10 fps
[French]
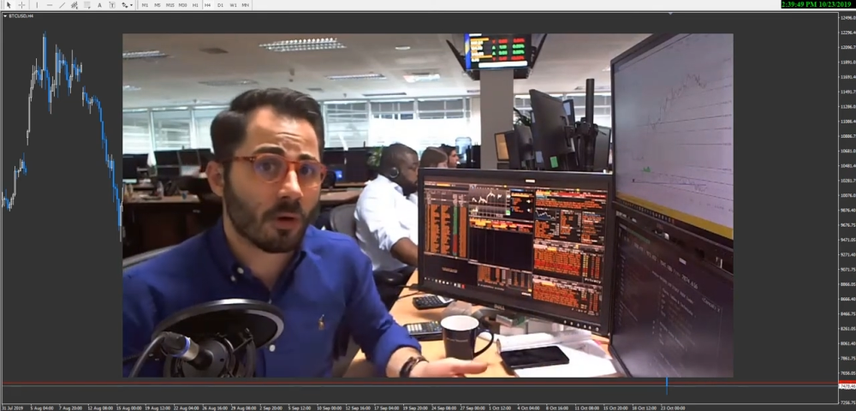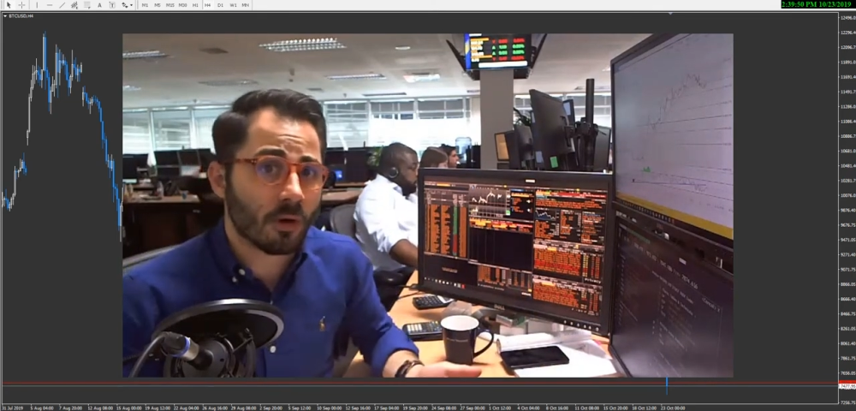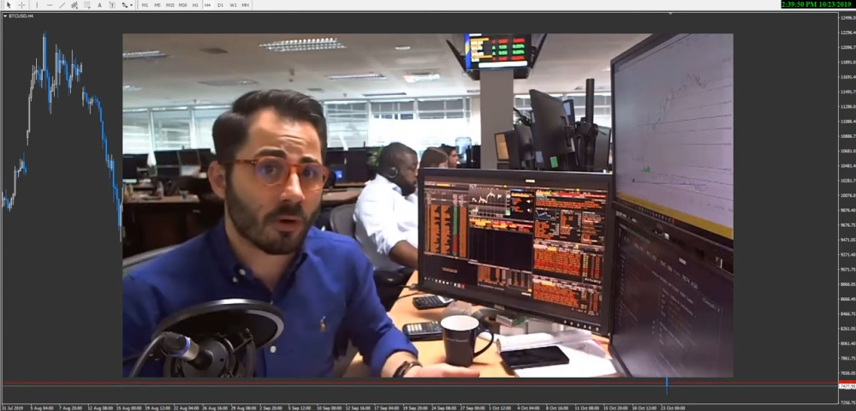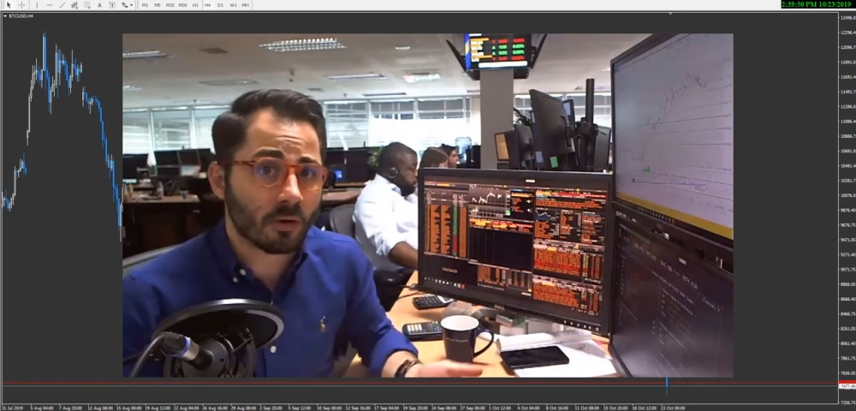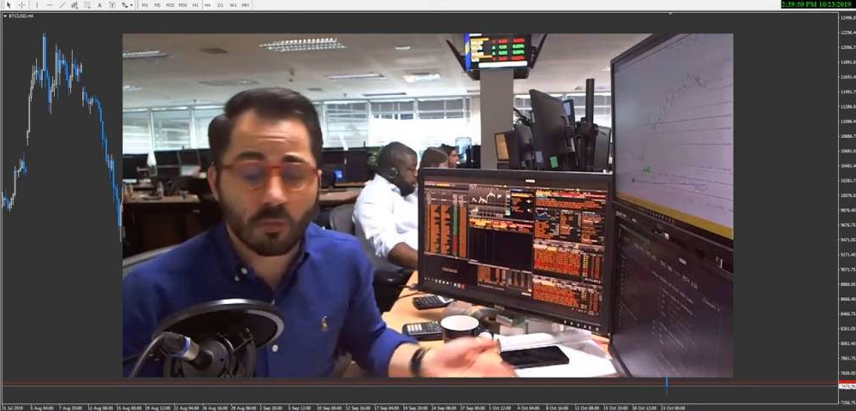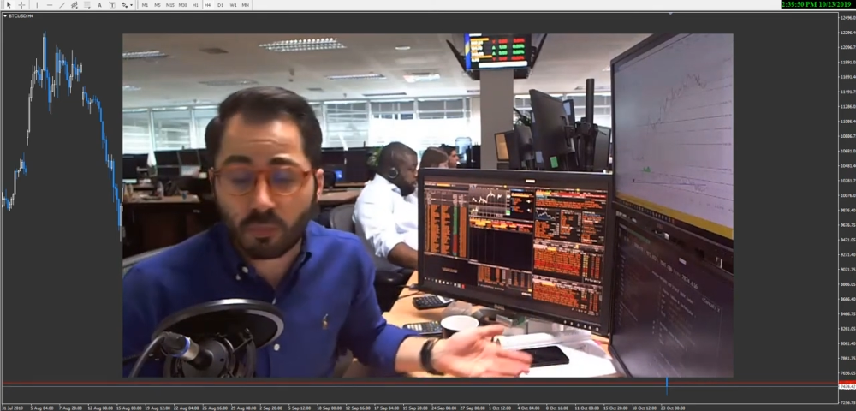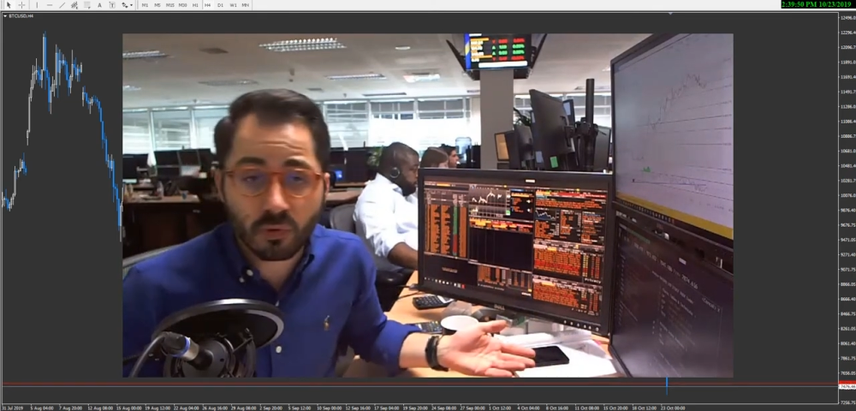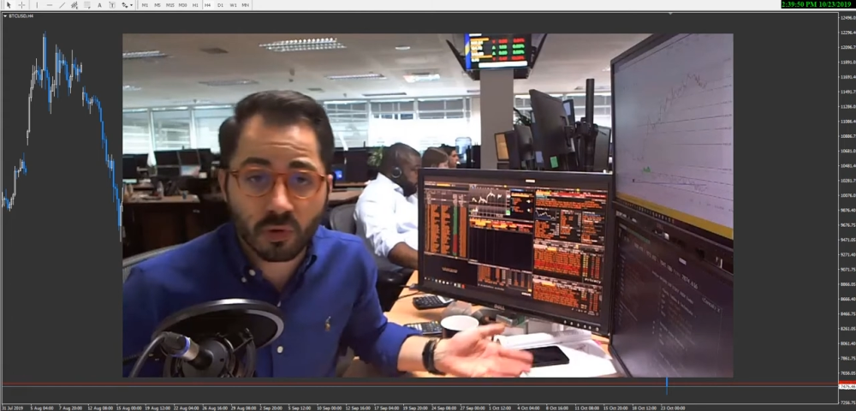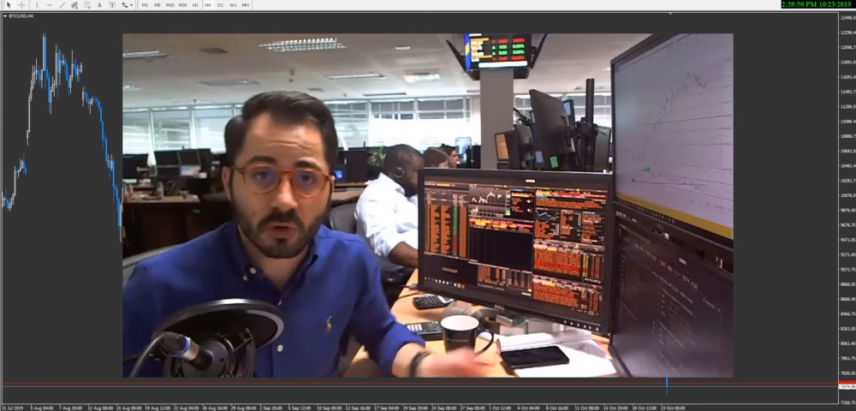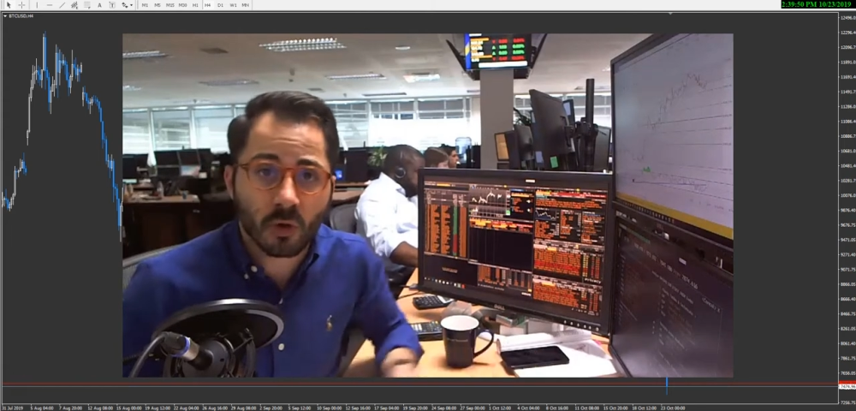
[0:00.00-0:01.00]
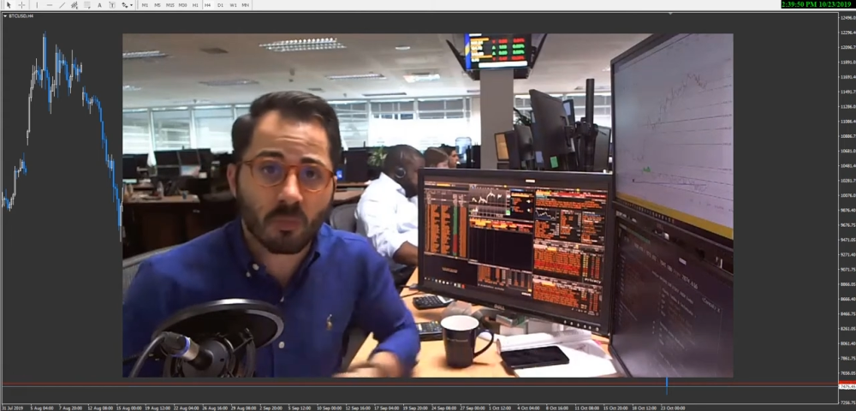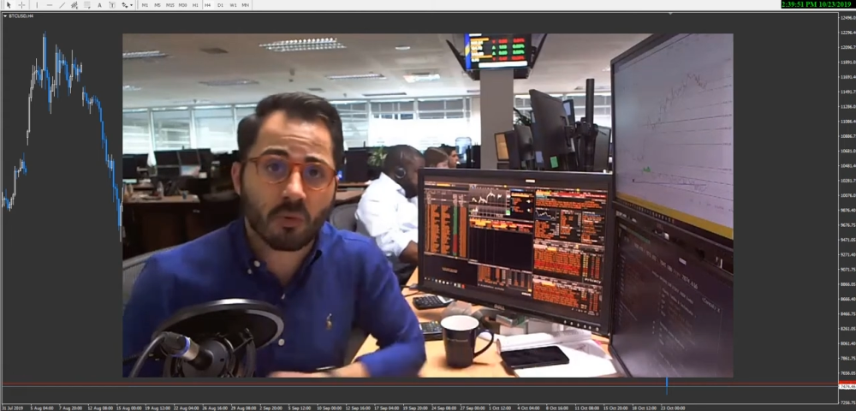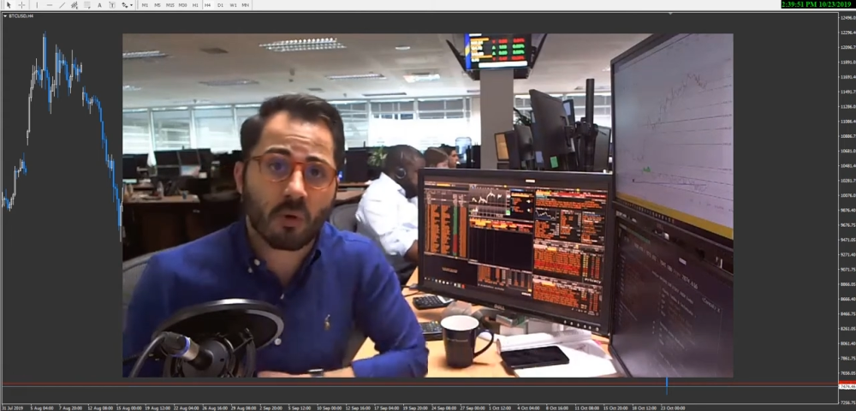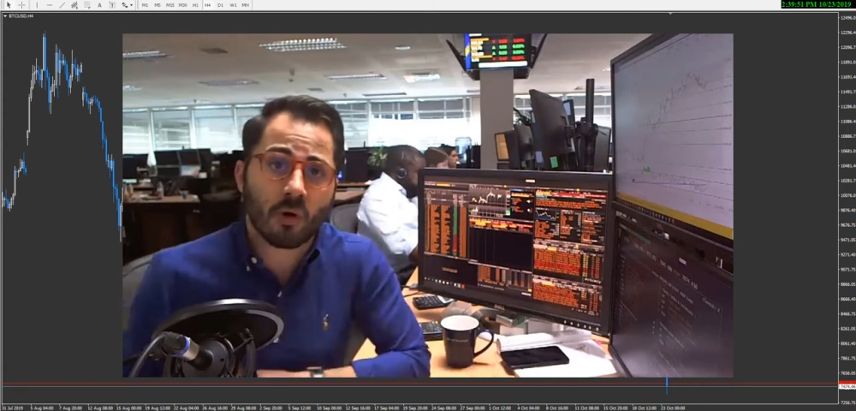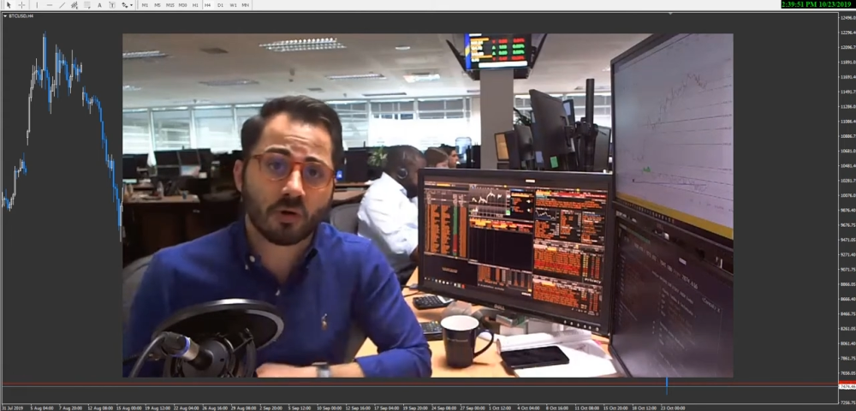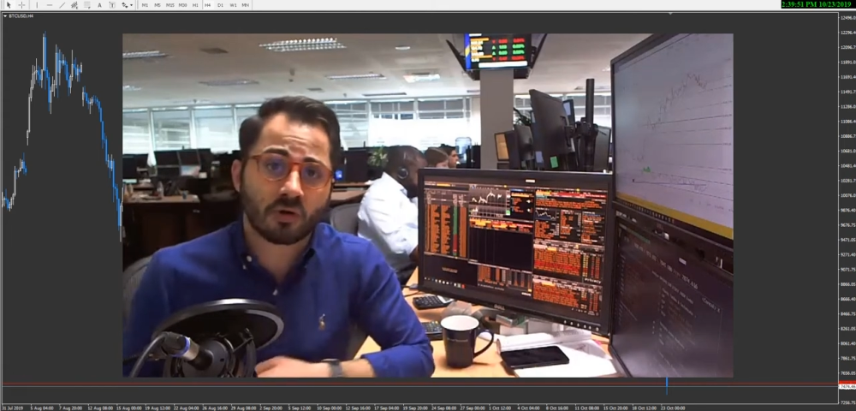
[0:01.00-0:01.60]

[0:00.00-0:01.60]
euh, de plus de temps pour euh,